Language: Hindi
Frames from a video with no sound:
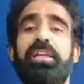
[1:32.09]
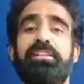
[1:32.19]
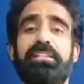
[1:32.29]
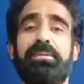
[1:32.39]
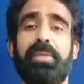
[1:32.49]

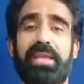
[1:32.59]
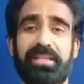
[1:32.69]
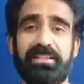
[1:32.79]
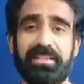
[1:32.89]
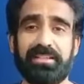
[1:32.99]
इतनी
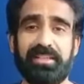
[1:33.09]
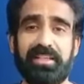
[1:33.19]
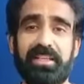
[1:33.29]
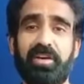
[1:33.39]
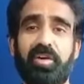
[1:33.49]
मेहनत करते
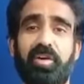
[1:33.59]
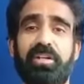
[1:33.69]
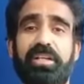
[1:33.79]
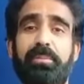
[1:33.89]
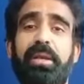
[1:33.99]
हैं
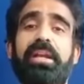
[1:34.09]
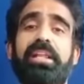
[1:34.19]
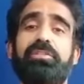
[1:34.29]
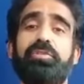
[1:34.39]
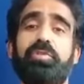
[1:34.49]
और डे बाय
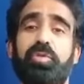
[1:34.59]
डे जो